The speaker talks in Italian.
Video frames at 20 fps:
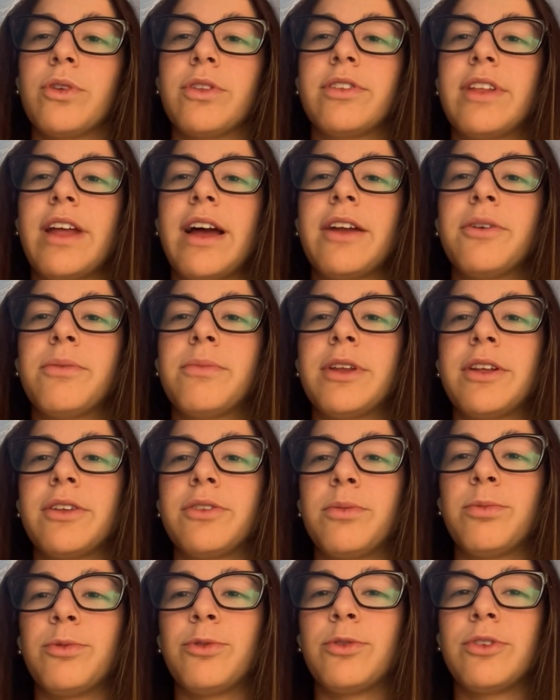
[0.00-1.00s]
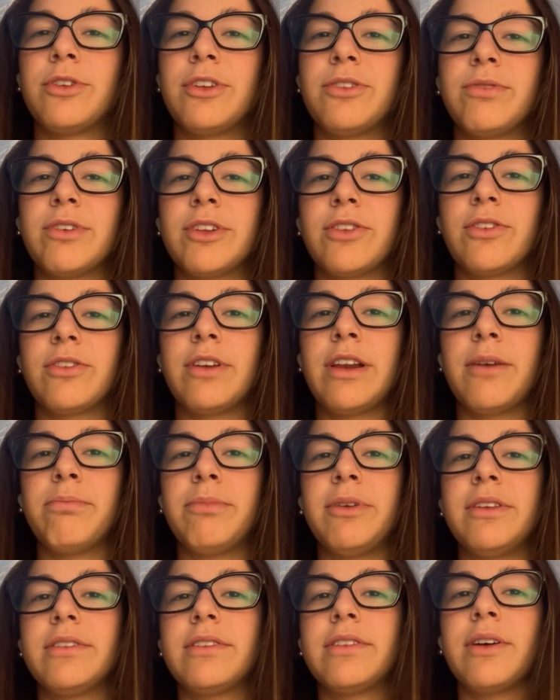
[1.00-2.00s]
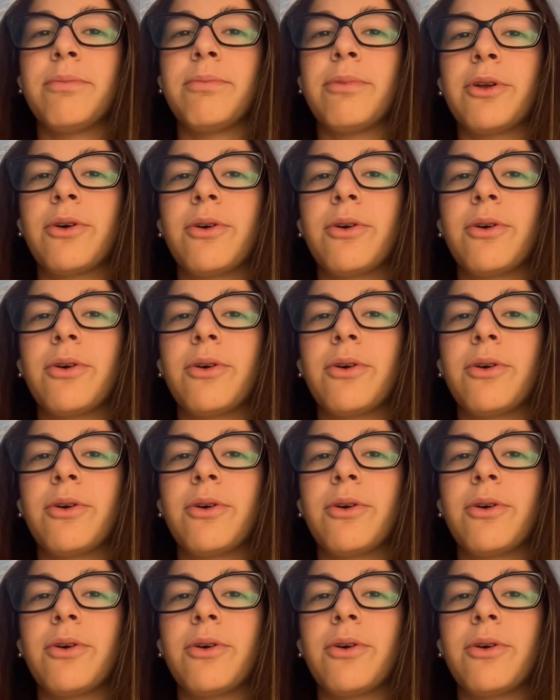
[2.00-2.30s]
quest'anno mi ha dato più soddisfazione la pista,